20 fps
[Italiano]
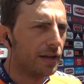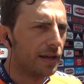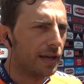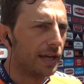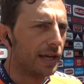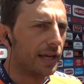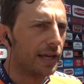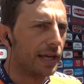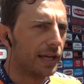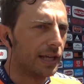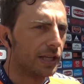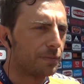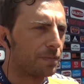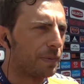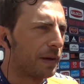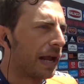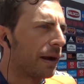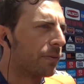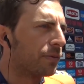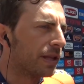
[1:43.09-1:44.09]
e
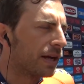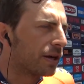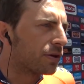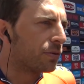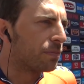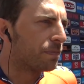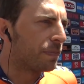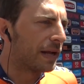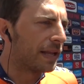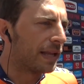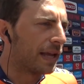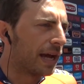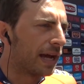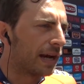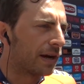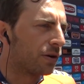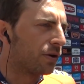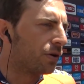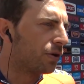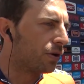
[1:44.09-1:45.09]
speriamo di
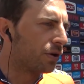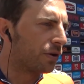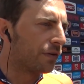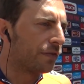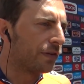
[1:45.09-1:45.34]
accompagnarlo